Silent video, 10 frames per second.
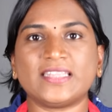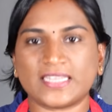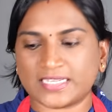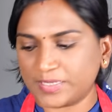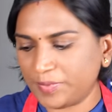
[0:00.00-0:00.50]

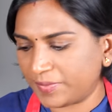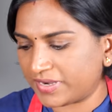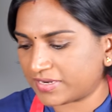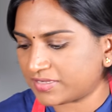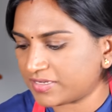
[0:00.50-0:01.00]
இந்த ரெசிபி
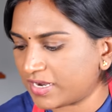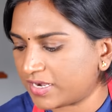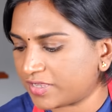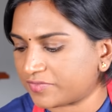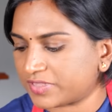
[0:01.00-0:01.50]
பண்ணுறதுக்கு
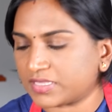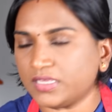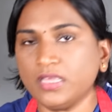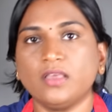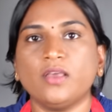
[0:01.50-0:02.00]
நான் இன்றைக்கி வந்து